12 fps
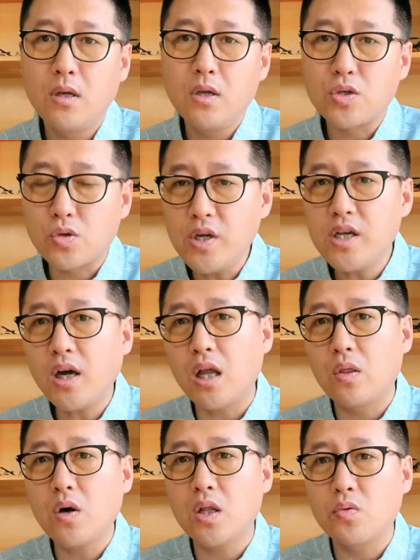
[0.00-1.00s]
所以
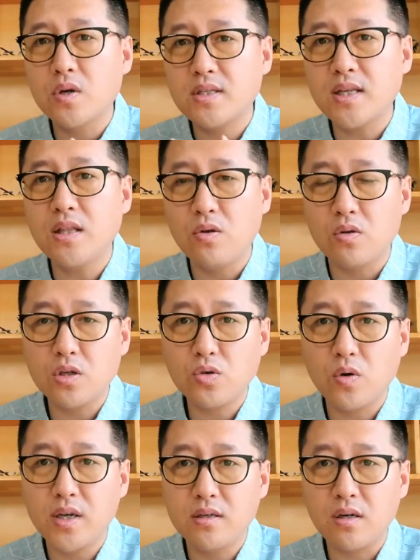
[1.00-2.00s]
很多很多三农的
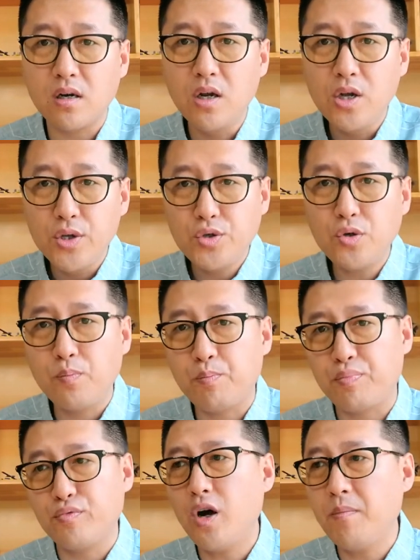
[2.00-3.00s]
创业者就
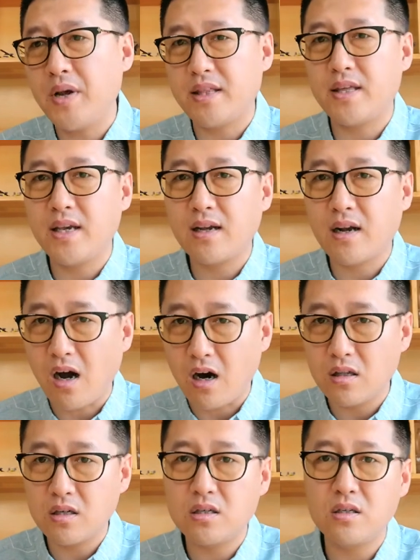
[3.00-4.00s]
不要每天
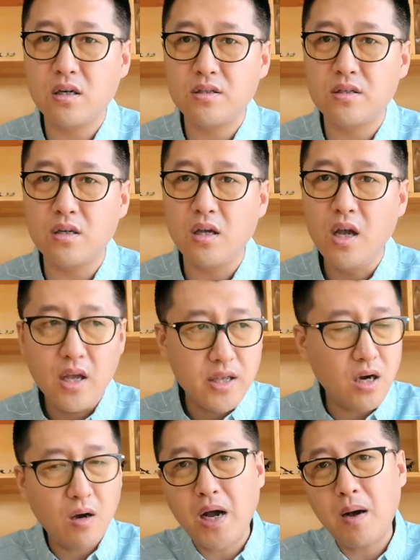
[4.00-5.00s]
扛着摄像机，
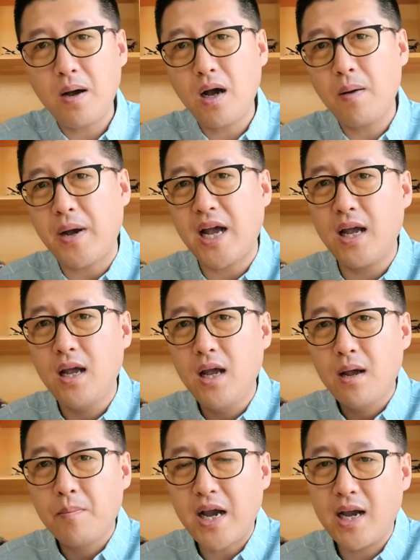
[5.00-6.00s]
然后啪啪拍，
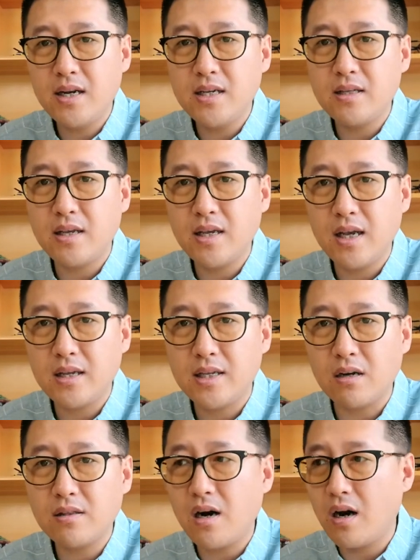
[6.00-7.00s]
拍了一天，
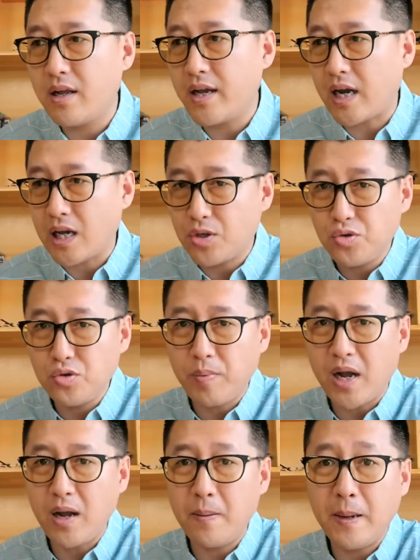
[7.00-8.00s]
然后第二天还继续
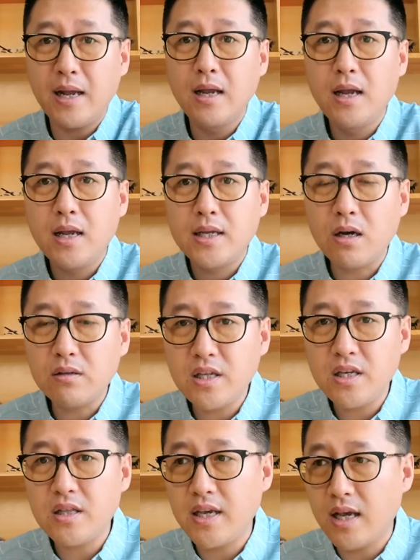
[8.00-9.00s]
拍拍拍，然后
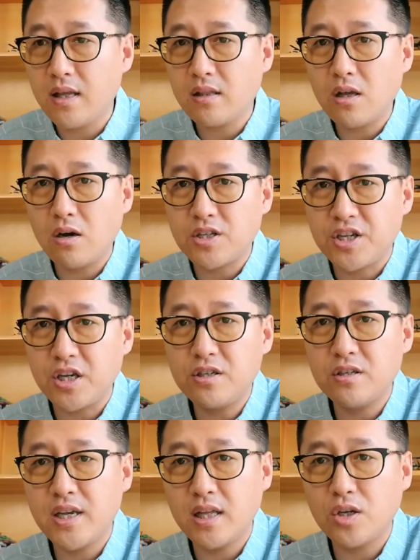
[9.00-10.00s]
第一天到前
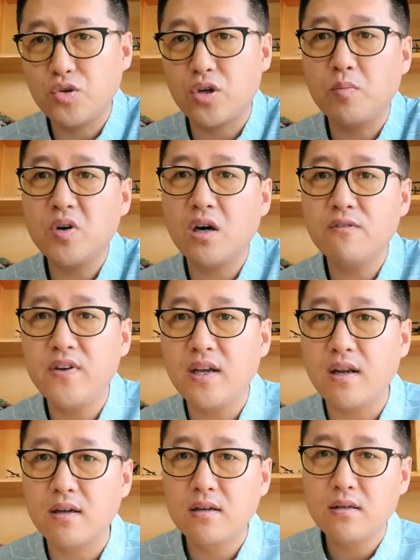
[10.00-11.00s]
十天的全部浪费
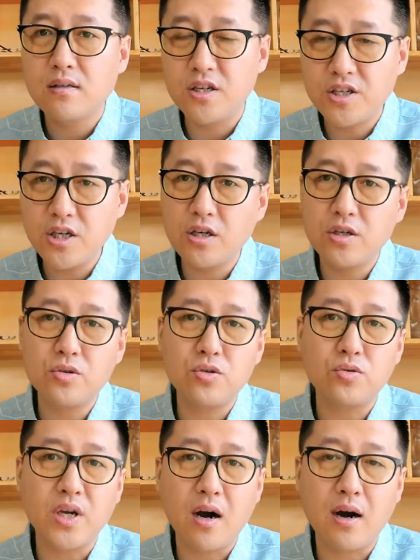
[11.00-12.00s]
了，你这个就
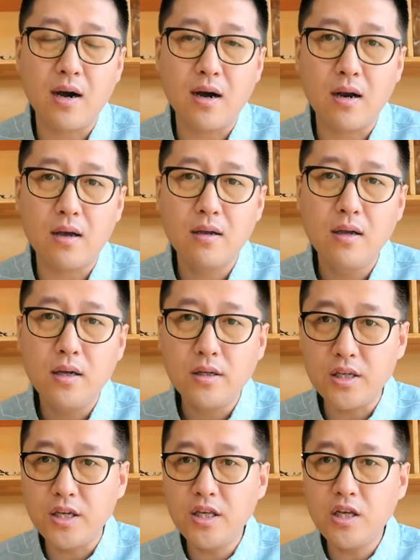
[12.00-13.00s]
属于二哈了。
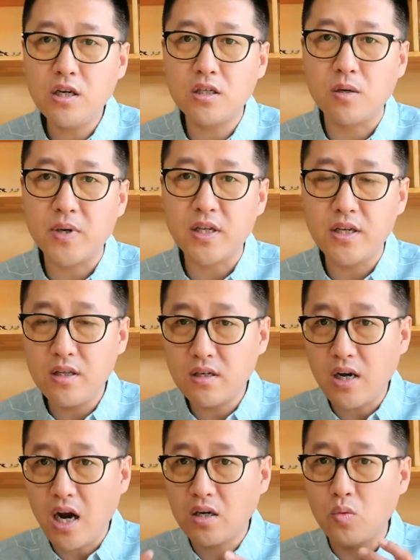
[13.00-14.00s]
你一定什么？一定
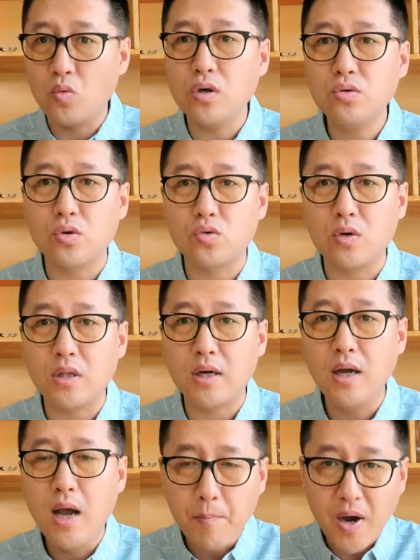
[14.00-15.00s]
是按照我所说
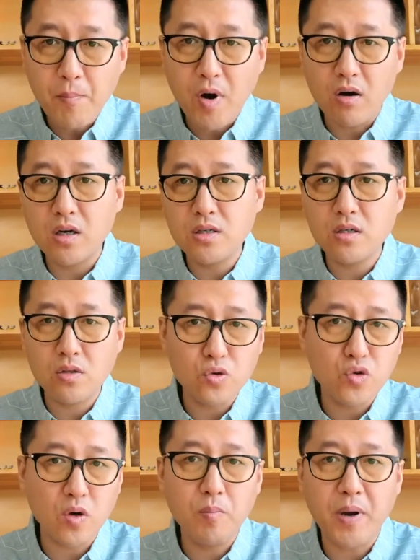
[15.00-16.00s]
的，把某一个镜头
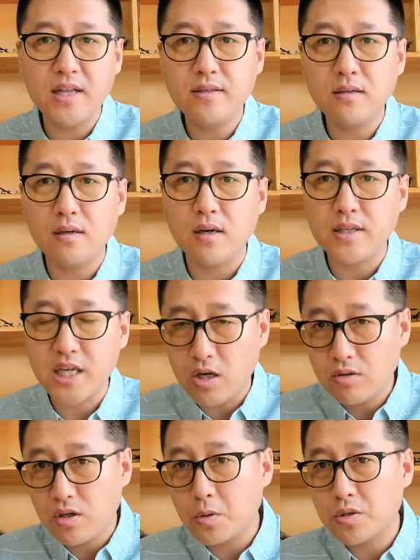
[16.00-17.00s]
全部拍净了，然后
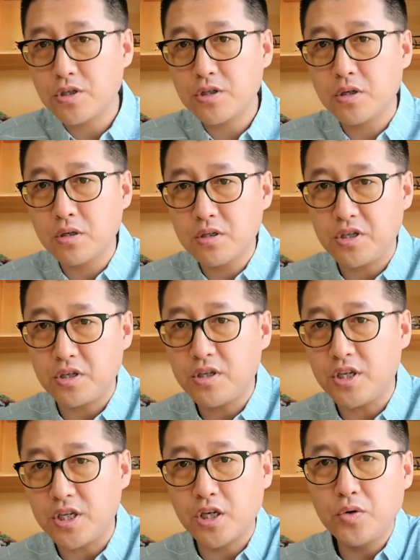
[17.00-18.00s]
能够支撑起
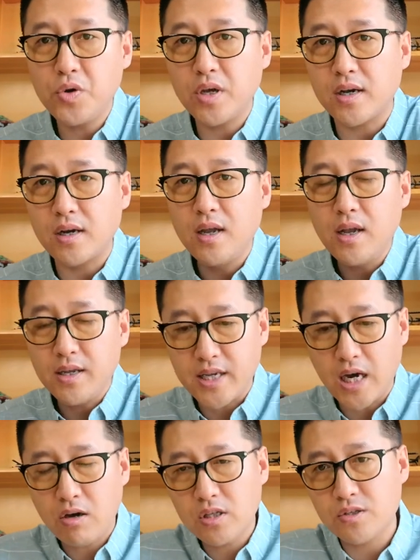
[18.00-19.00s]
你一个月的。
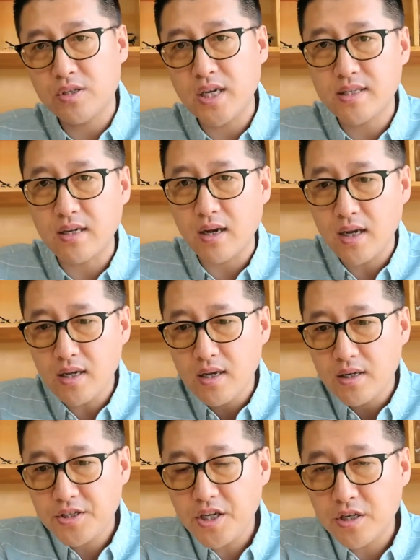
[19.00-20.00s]
然后呢，你就在想，哎，
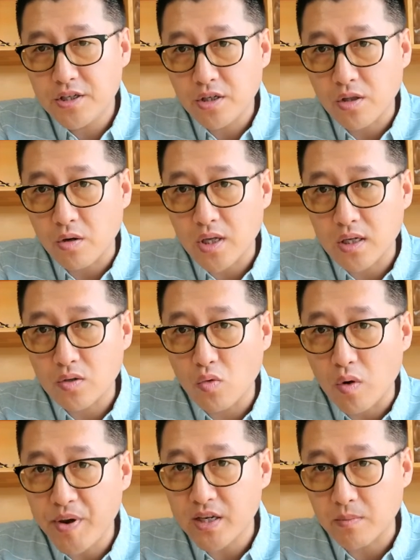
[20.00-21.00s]
这个镜头当中
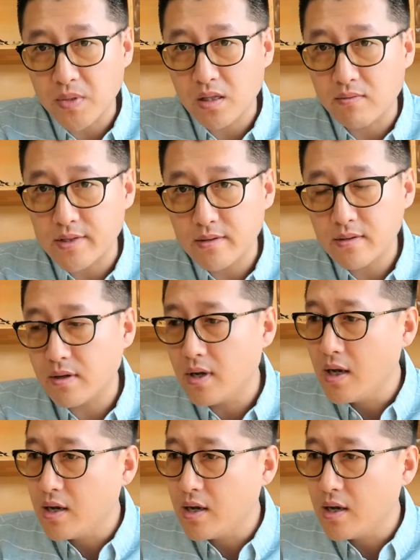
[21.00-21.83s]
我配什么样的文字？